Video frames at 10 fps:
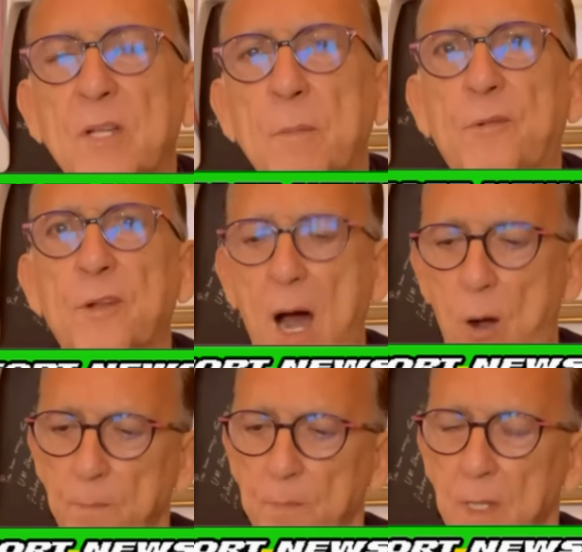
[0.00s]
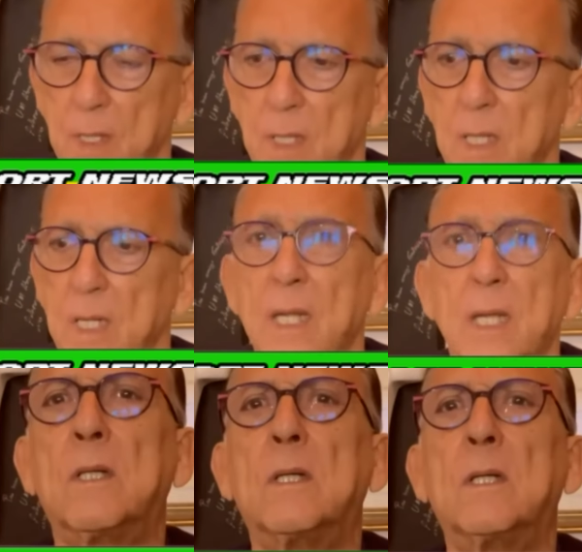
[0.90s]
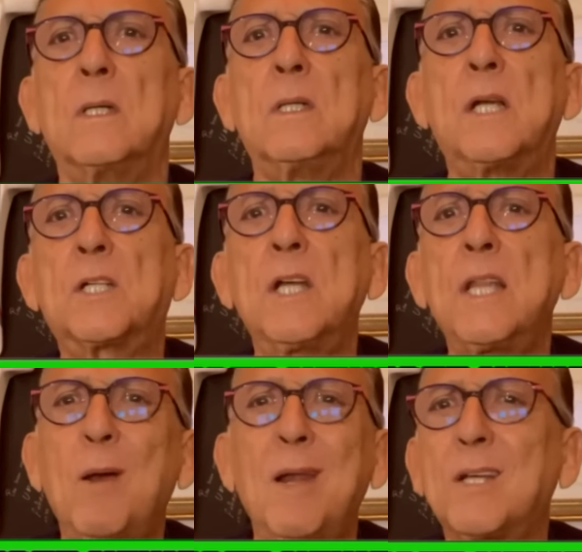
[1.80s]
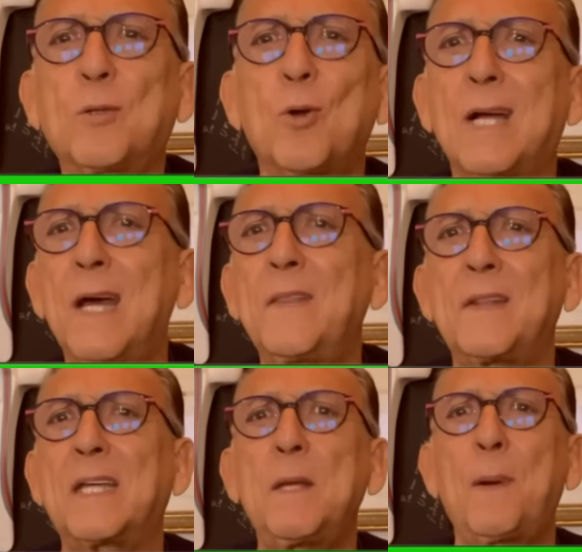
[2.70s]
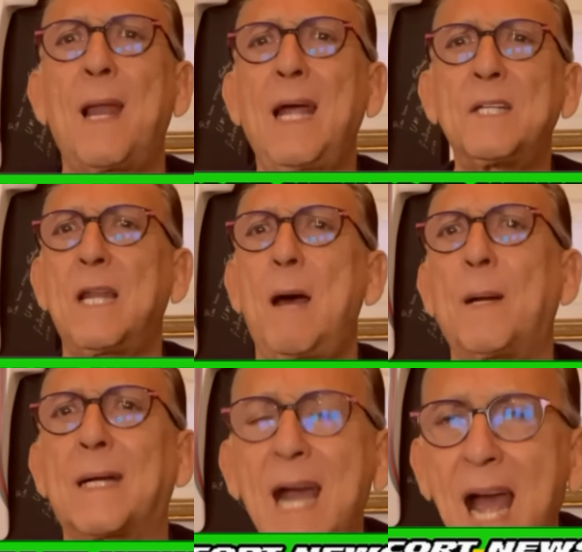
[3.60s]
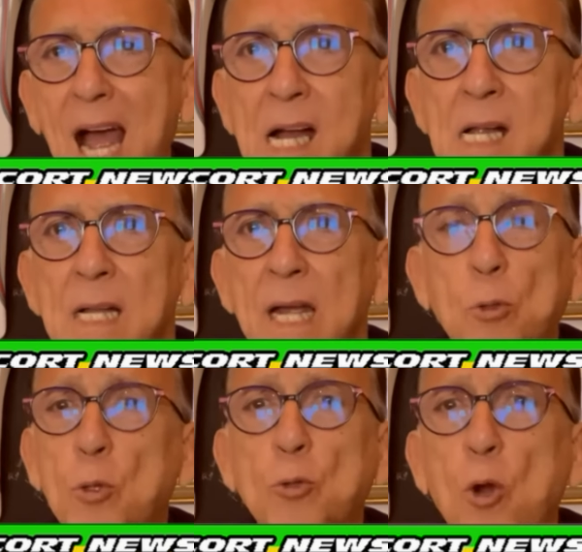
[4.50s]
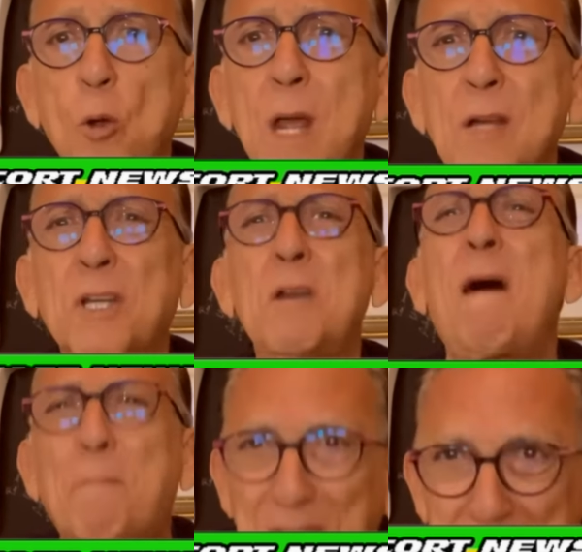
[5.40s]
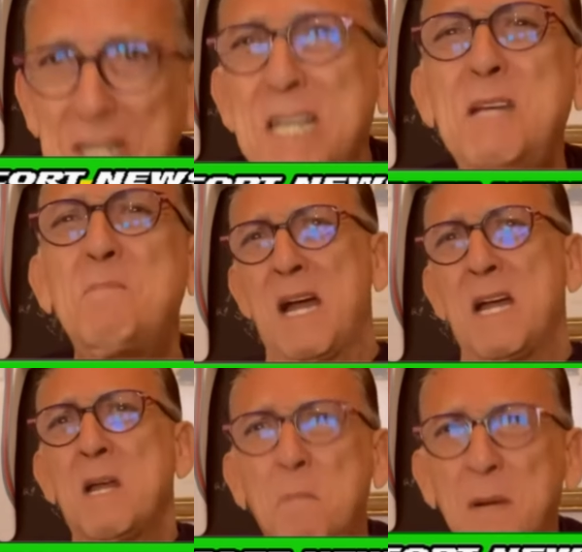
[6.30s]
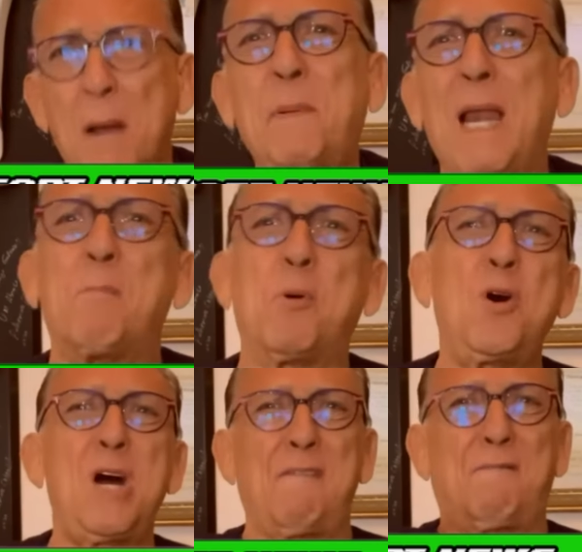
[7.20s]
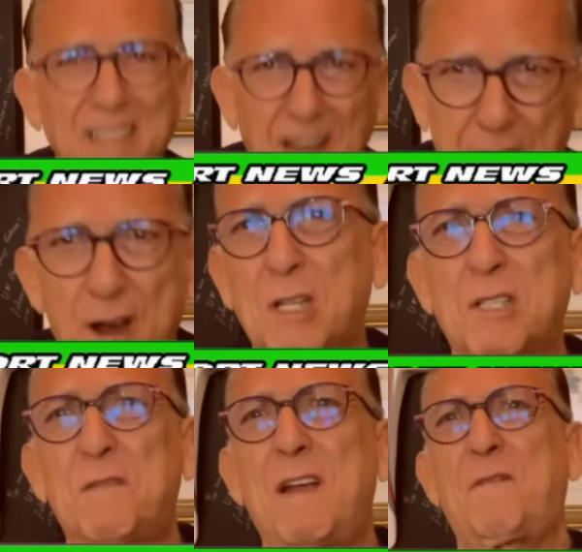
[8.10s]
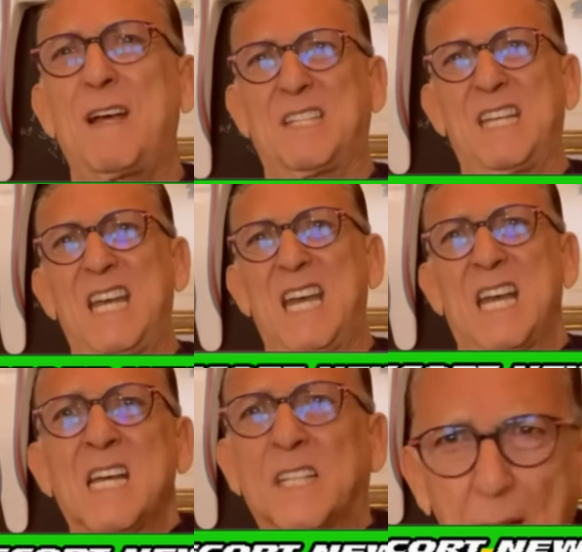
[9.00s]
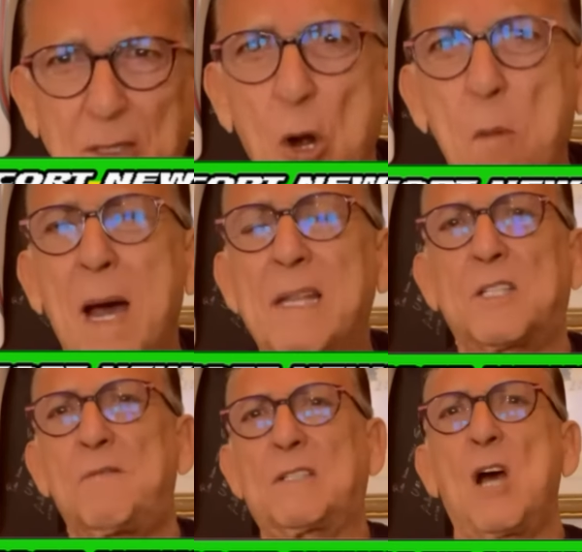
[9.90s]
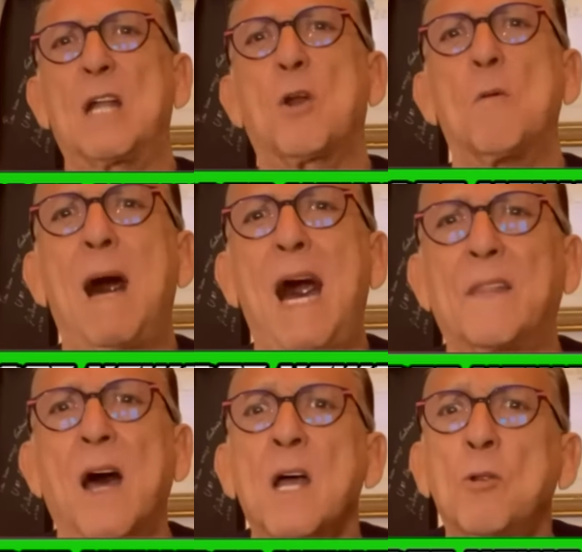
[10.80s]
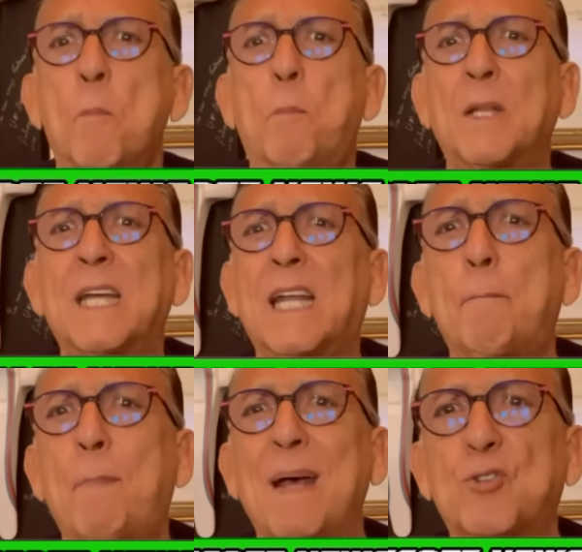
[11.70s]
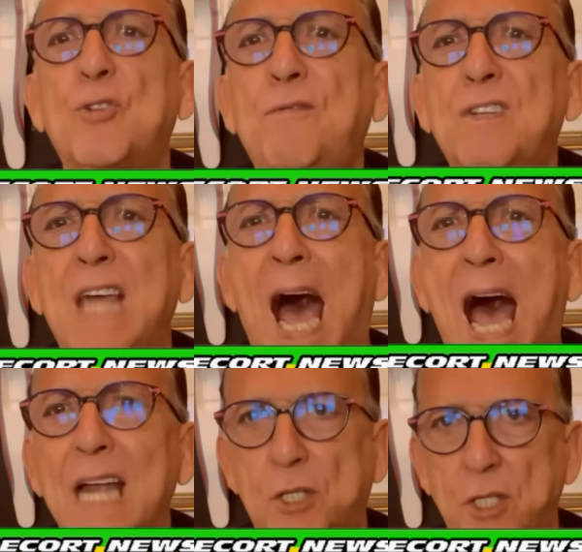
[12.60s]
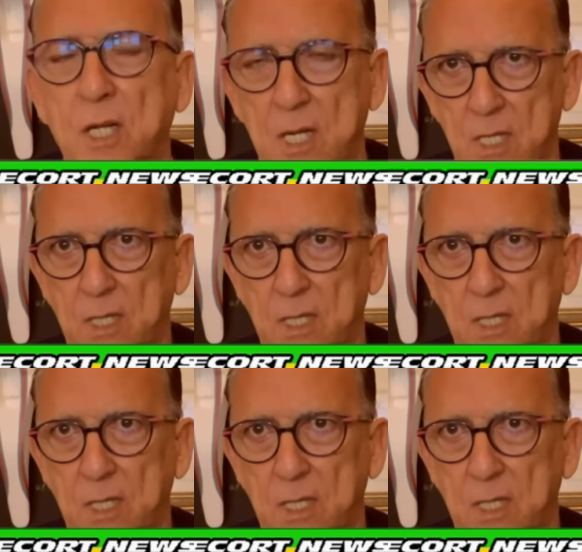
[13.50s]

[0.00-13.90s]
uma semifinal. E deixando a bola ser tocada daqui para lá, de lá para cá. Era o que os colombianos queriam, vai para cima, briga pela bola, faz a falta se tiver que fazer, dá uma trombada se tiver que dar uma trombada. Não pode ter aquela passividade